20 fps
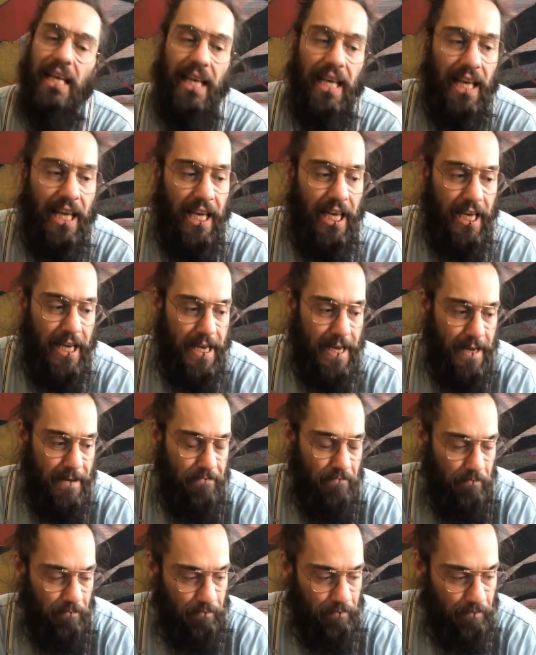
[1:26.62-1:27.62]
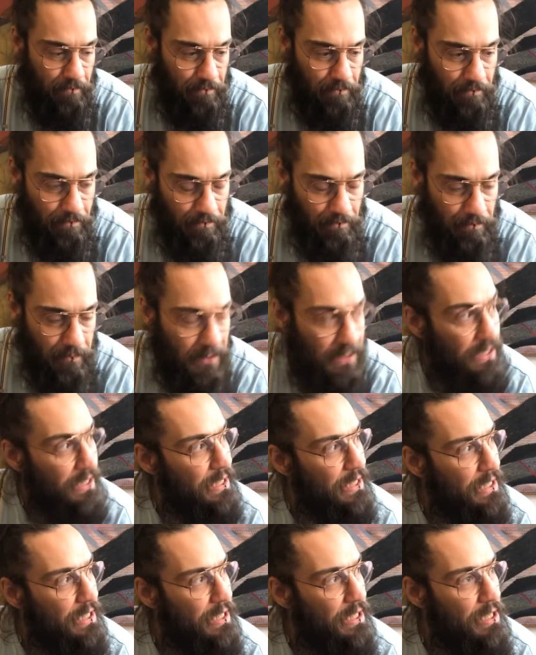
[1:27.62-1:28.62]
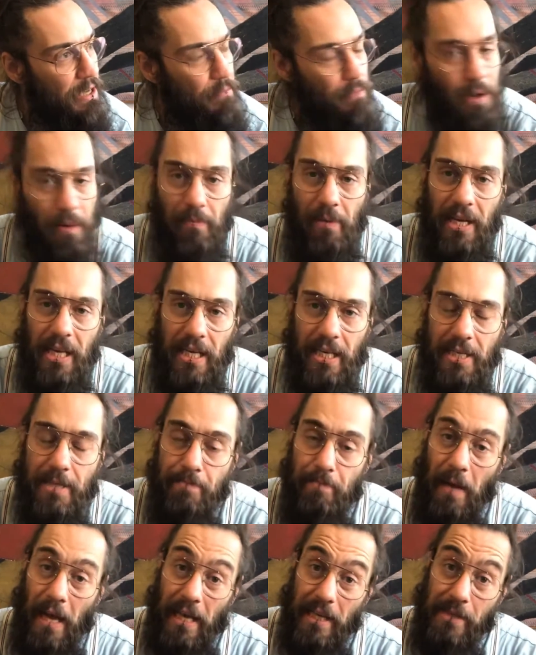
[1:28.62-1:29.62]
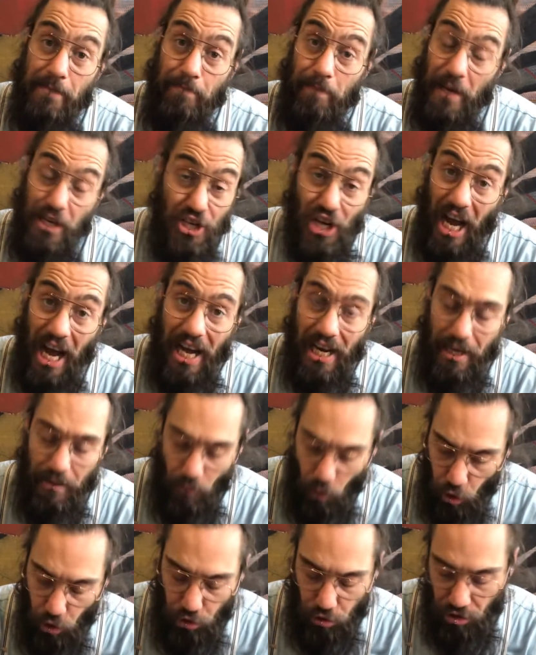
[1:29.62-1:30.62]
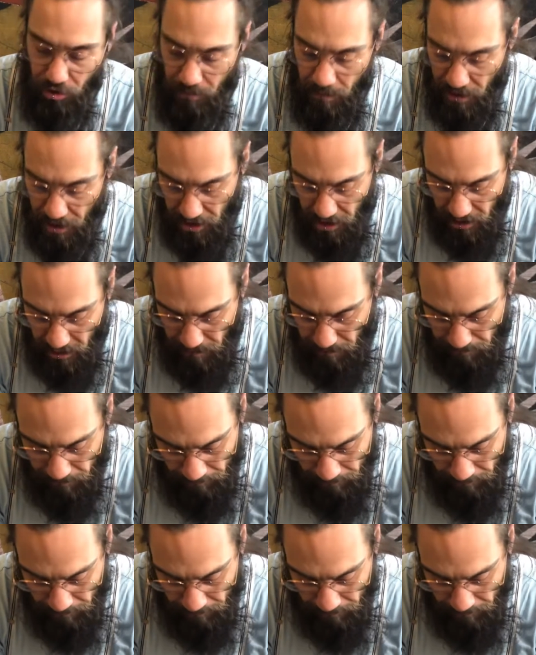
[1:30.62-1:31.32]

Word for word: che per me è, è speciale, molto speciale.